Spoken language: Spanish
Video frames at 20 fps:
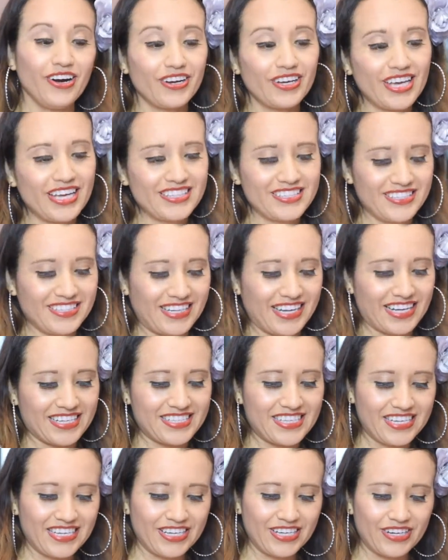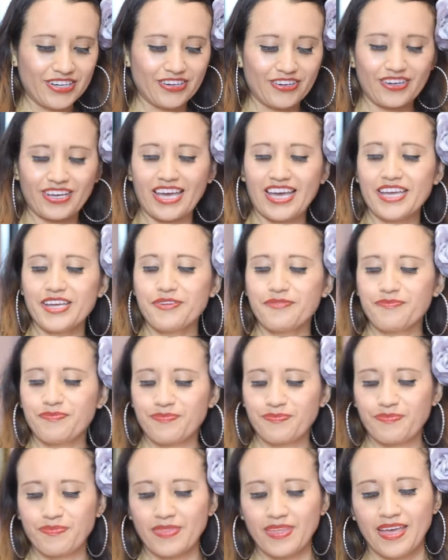Ok, chicas, ok.
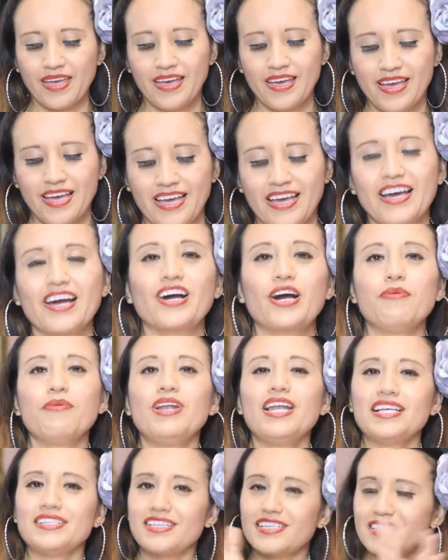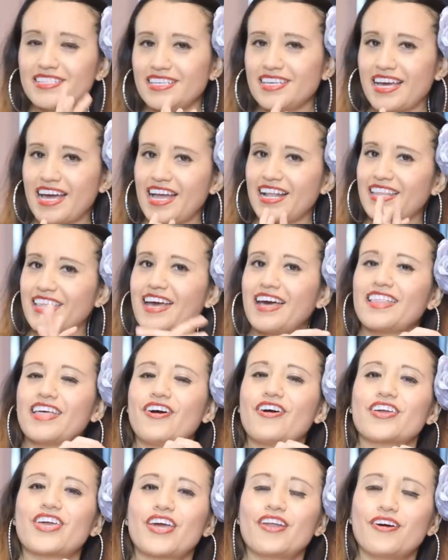Como les decía, el día
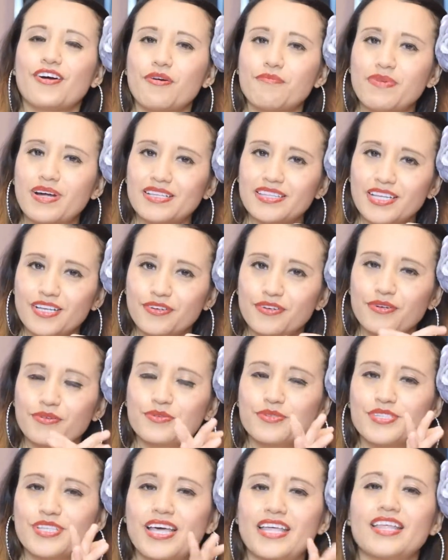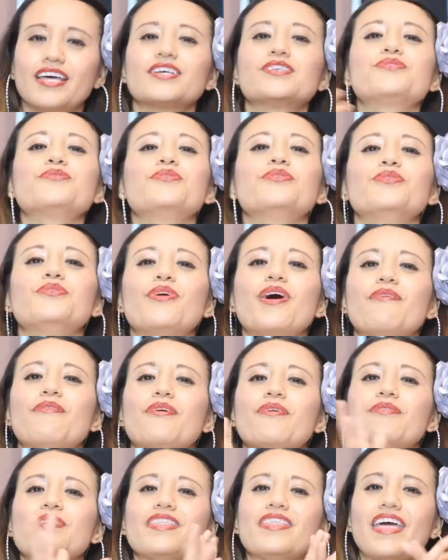de hoy quiero compartir con ustedes un
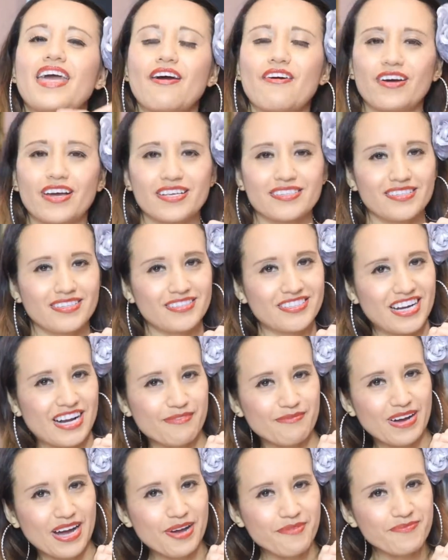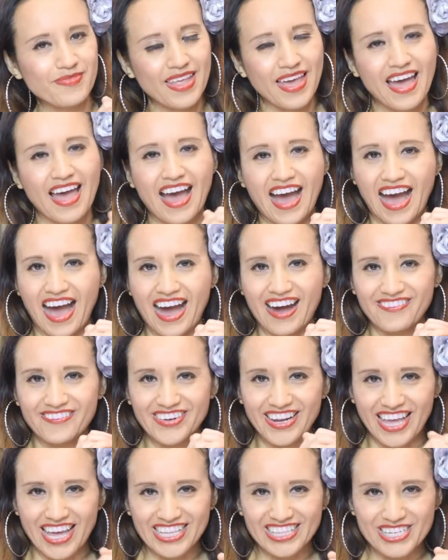nuevo video que se llama
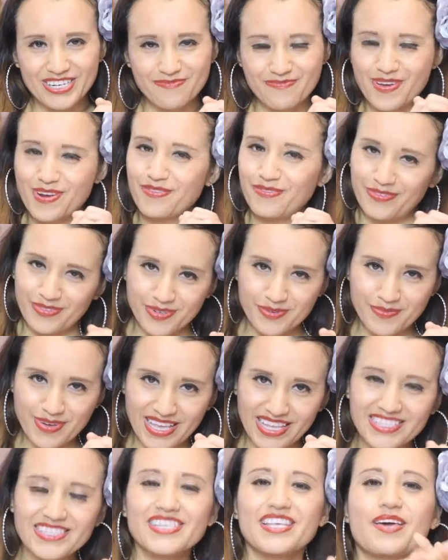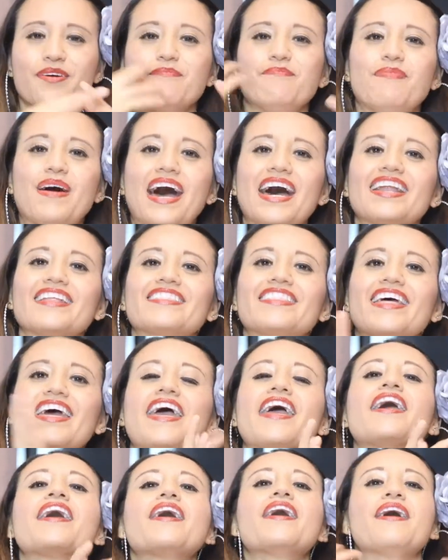Abriendo Perfumes,
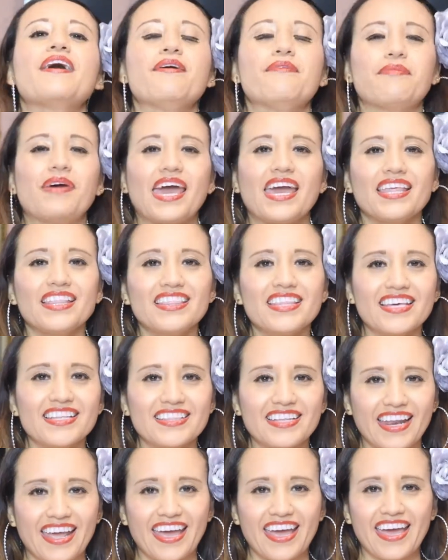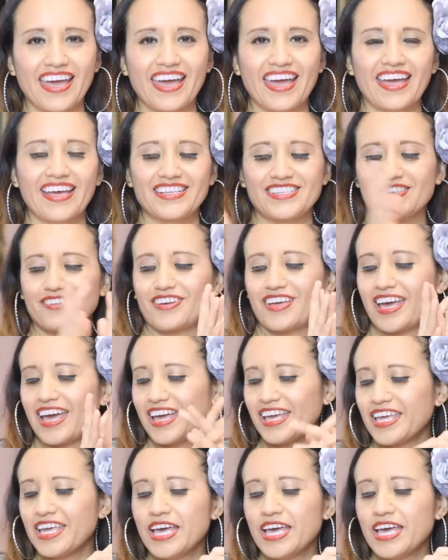parte 23, ok.